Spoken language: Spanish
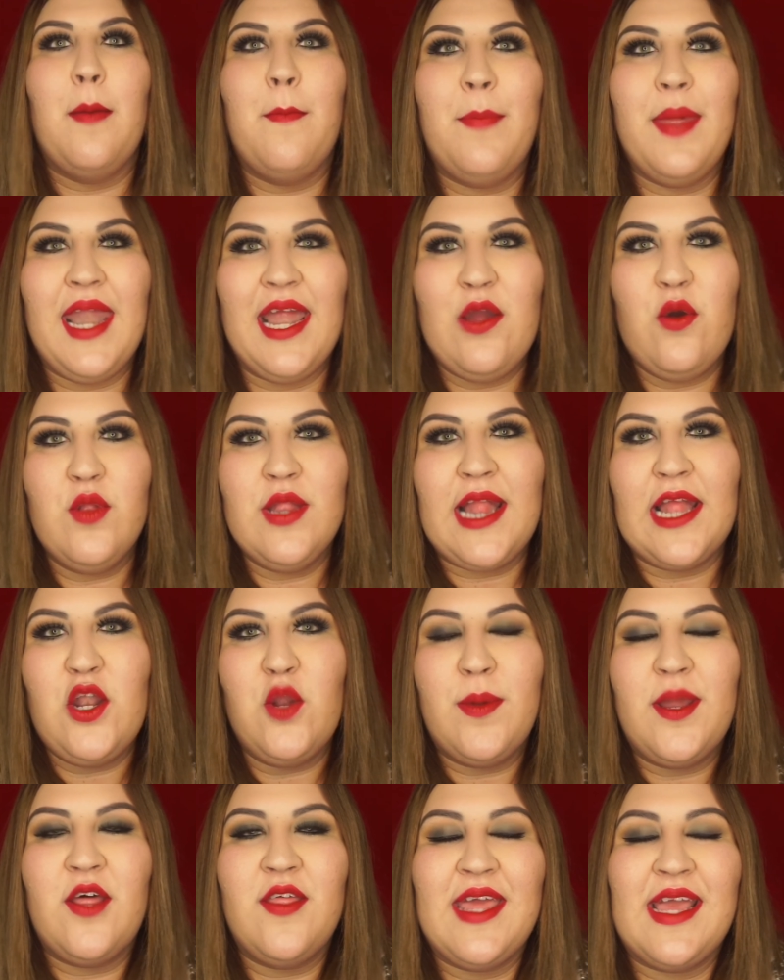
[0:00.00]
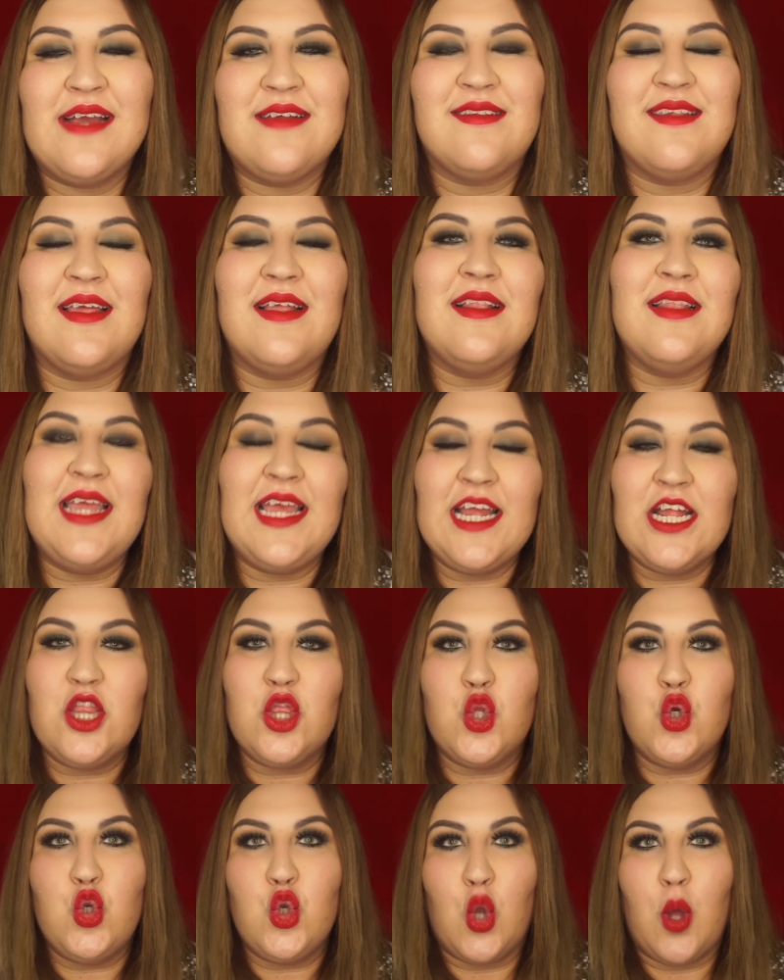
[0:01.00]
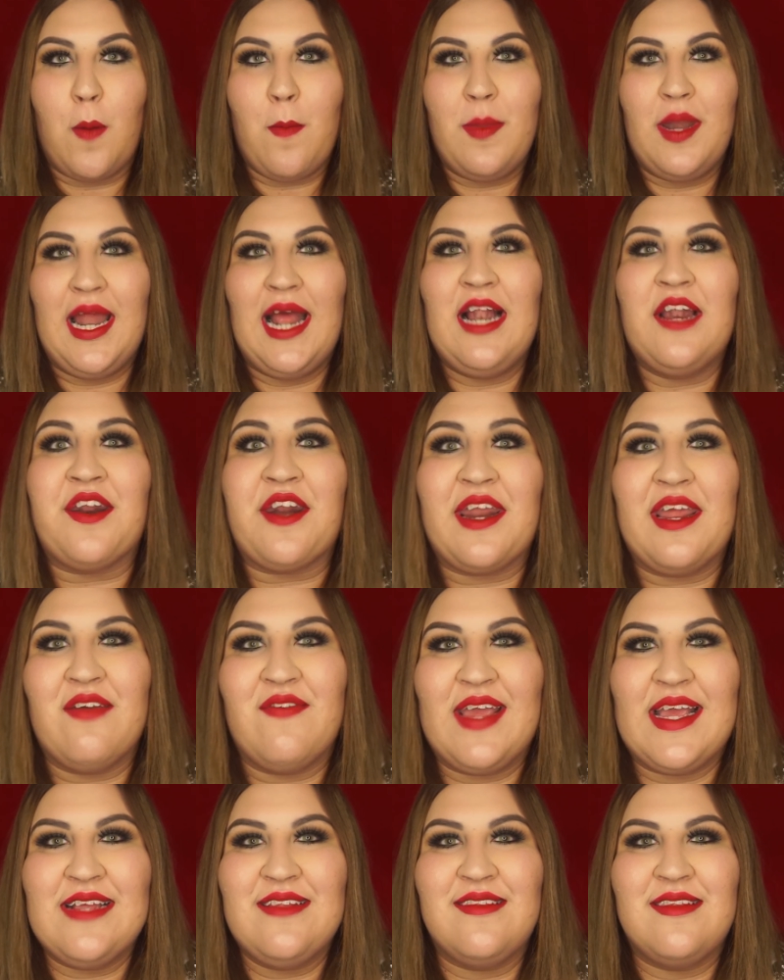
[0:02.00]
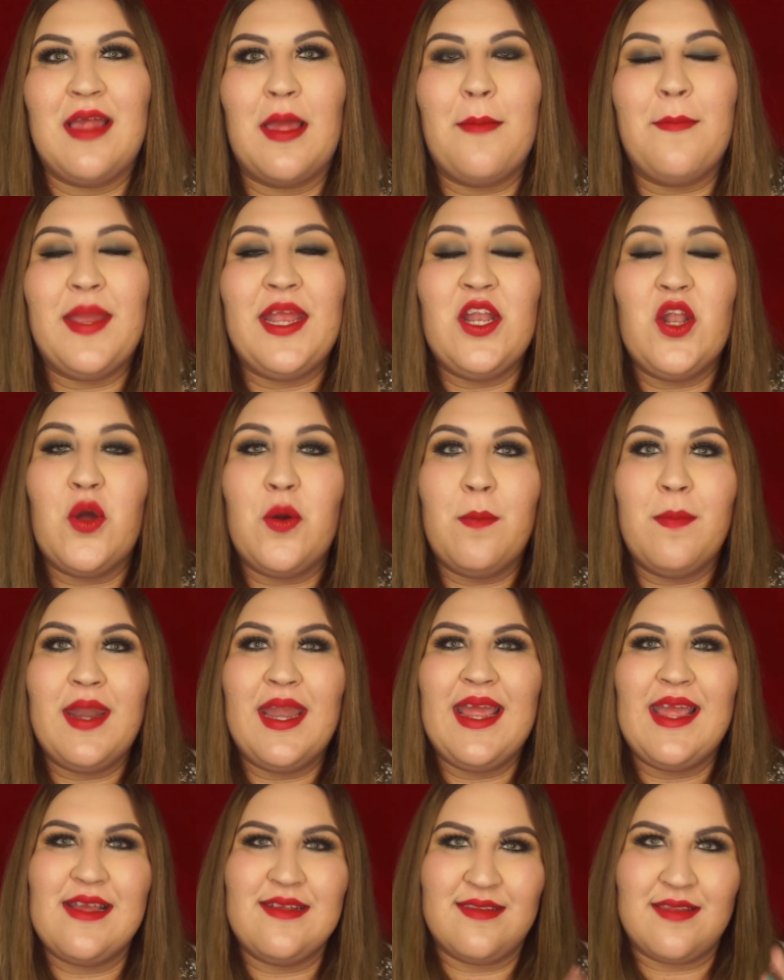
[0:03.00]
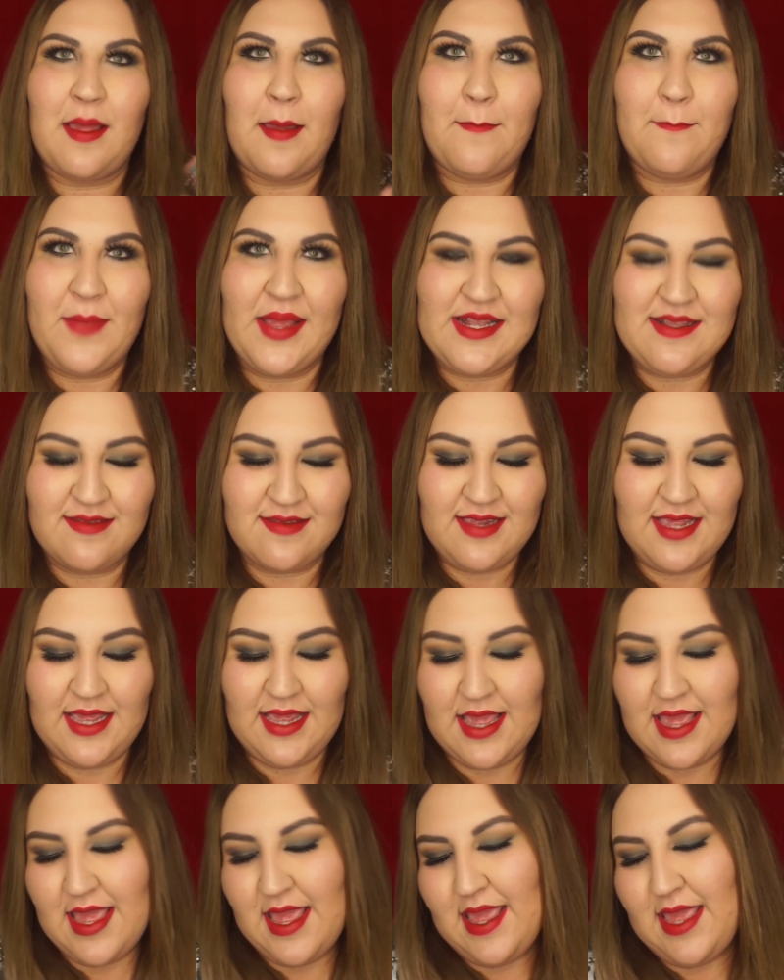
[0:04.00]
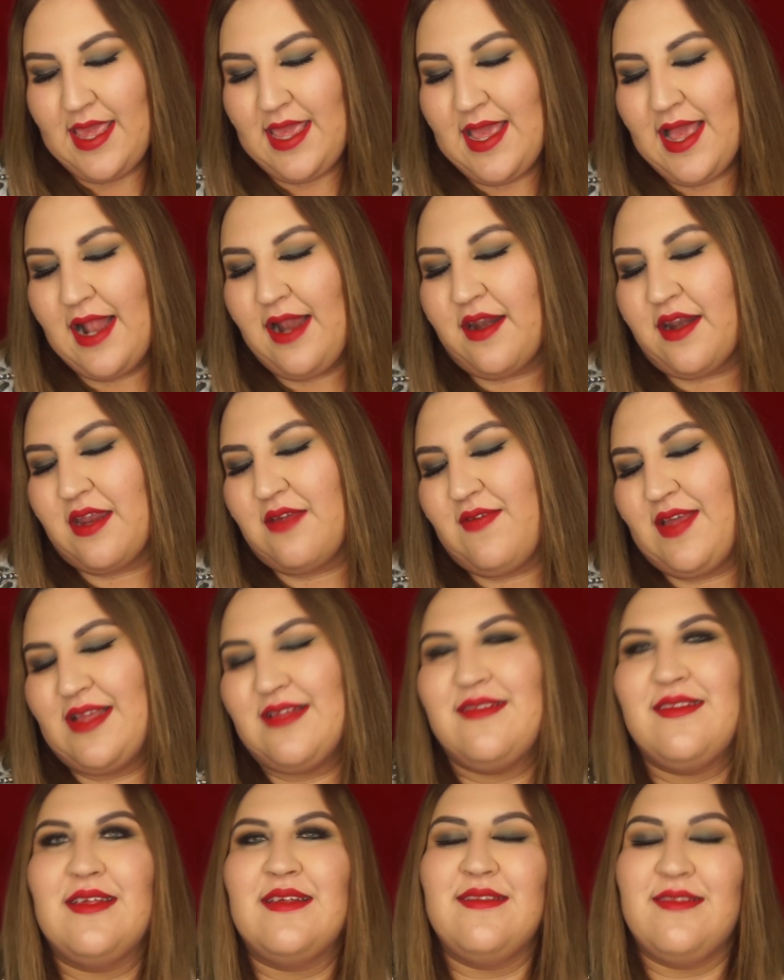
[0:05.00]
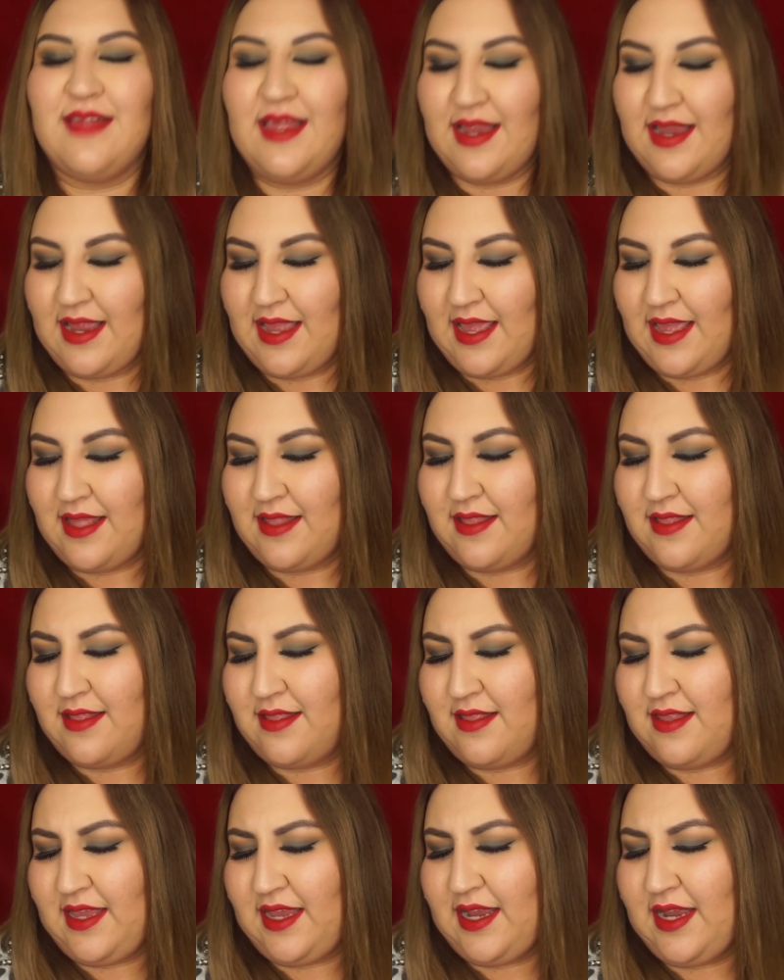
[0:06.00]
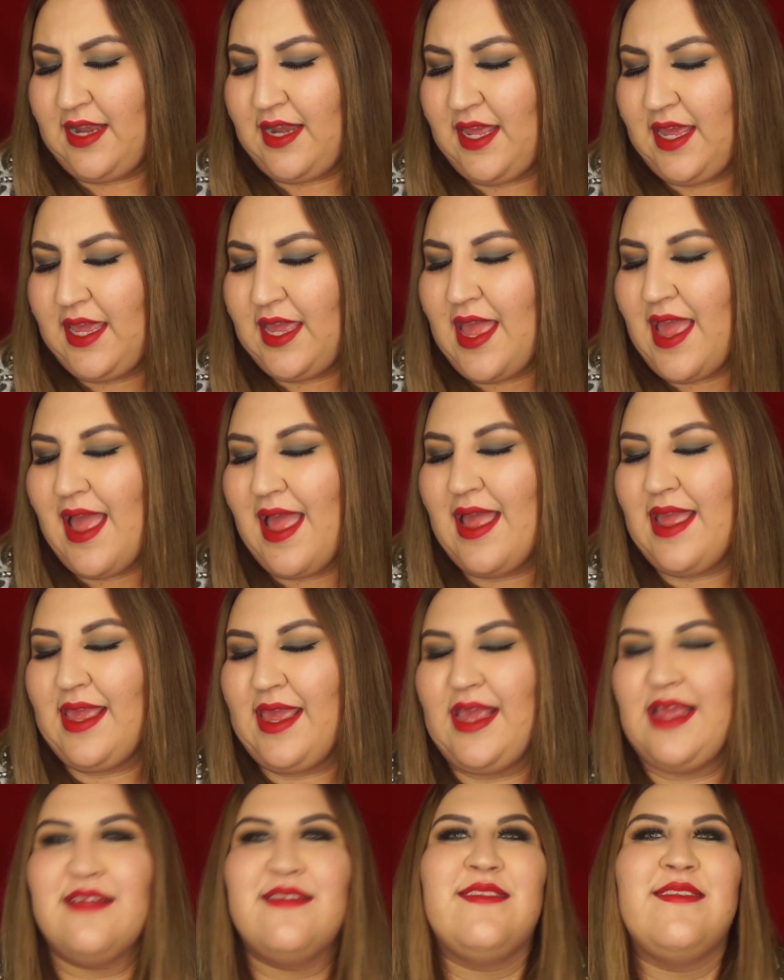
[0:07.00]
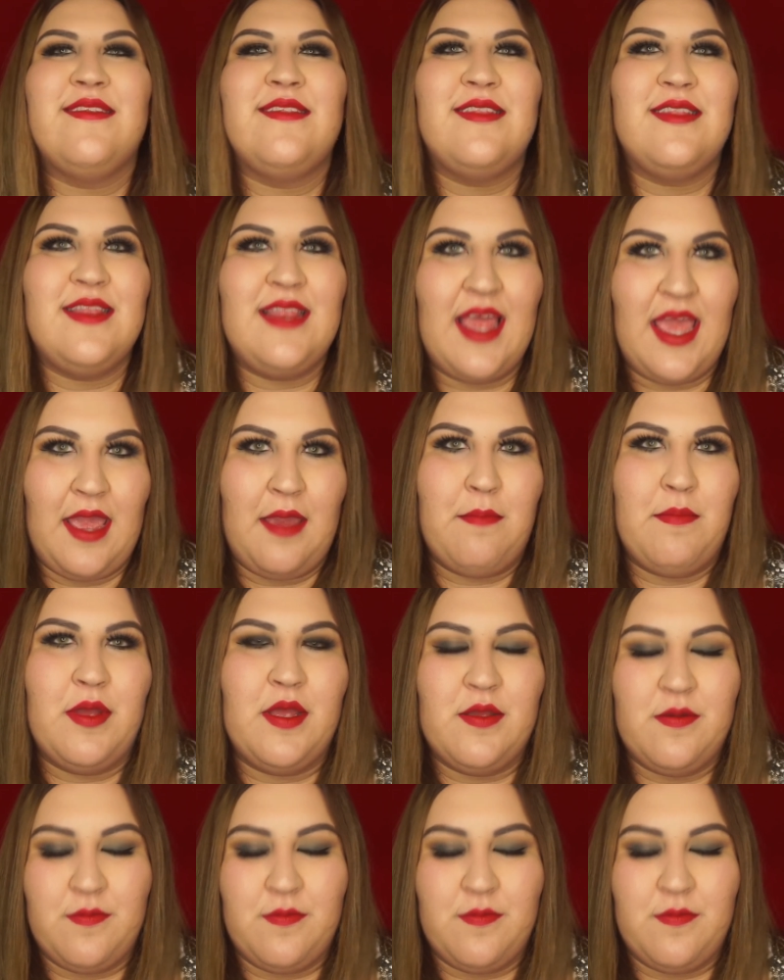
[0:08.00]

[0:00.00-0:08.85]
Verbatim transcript: Pregunta número 10. Di tu nombre al revés. Mi nombre es Betsy y al revés se diría Esteb